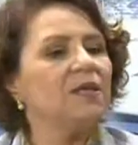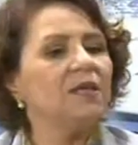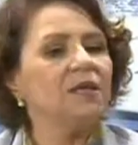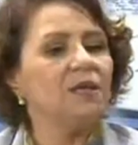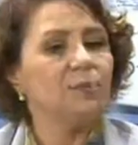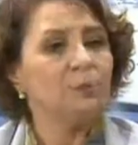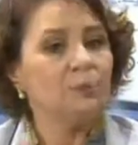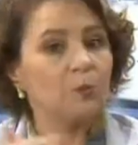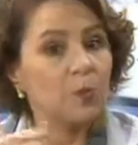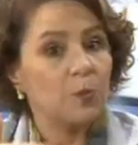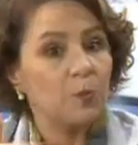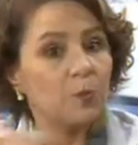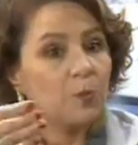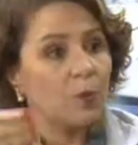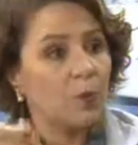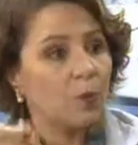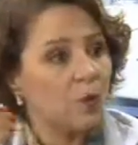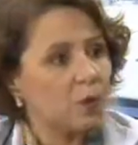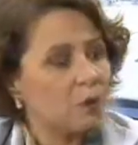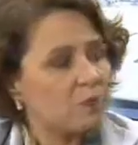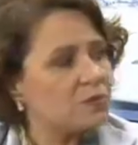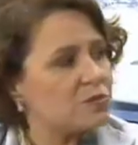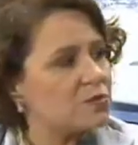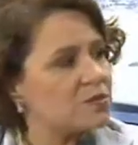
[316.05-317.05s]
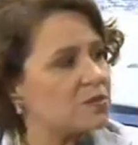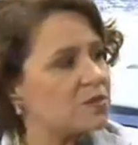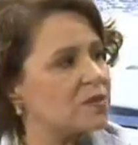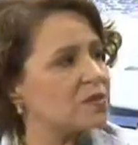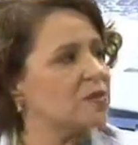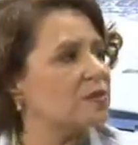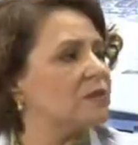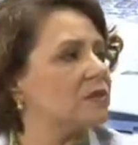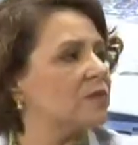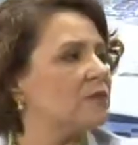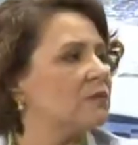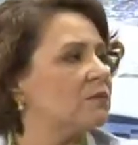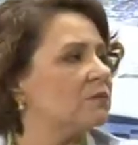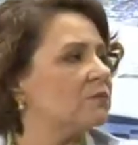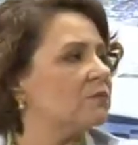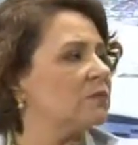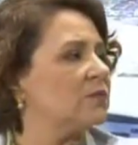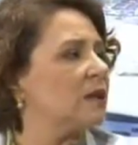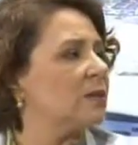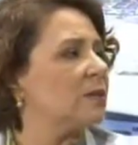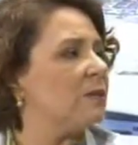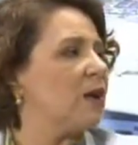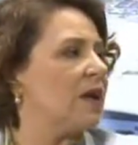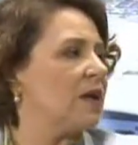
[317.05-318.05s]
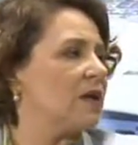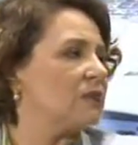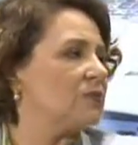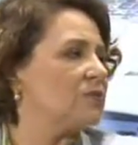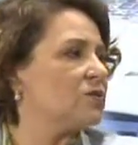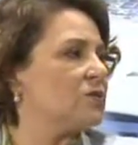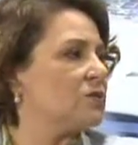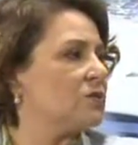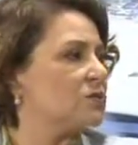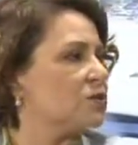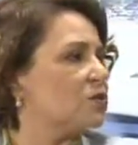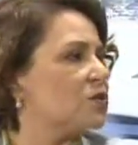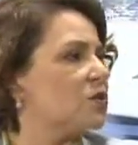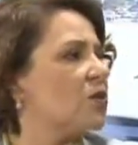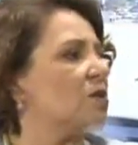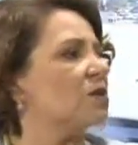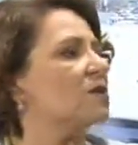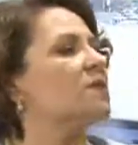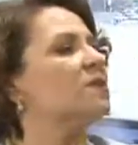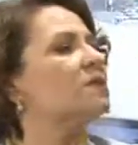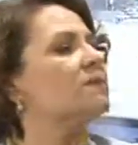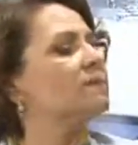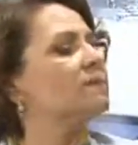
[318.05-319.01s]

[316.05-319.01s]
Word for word: e propomos, então, um trabalho Ações para